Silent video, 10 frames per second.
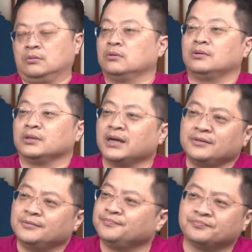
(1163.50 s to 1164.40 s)
你
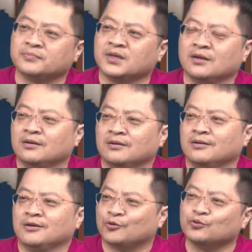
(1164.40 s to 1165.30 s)
看
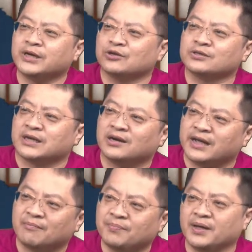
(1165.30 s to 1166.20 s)
股价都涨了
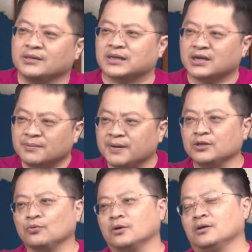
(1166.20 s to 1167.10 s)
两倍，涨了一倍
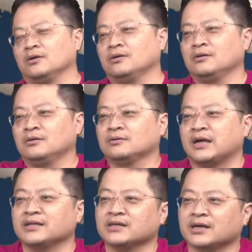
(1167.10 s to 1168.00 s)
多了，
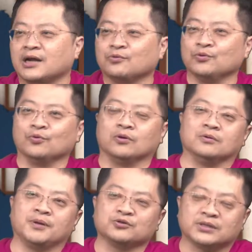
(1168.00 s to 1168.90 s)
丹丹才来问我。
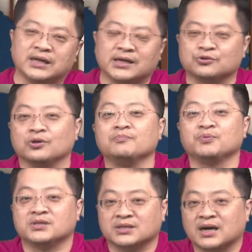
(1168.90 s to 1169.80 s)
不要说丹丹，昨天不
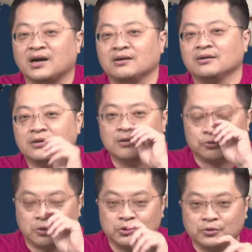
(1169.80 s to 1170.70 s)
止他，
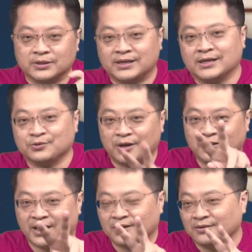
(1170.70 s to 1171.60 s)
昨天除了丹丹之外，还有
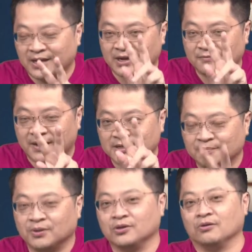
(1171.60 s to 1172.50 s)
两个两个法人
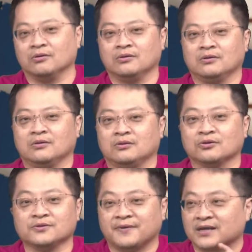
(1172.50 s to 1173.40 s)
朋友，都
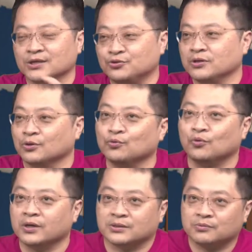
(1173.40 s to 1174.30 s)
是法人圈的，问
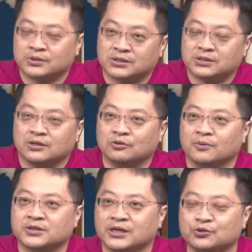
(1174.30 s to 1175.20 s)
我有没有
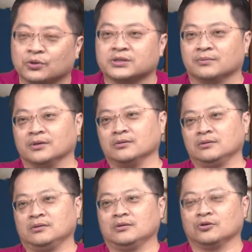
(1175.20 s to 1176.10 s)
听说什么？
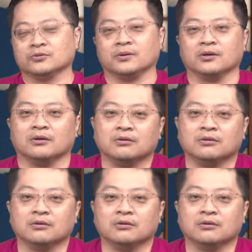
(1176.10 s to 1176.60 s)
投资朋友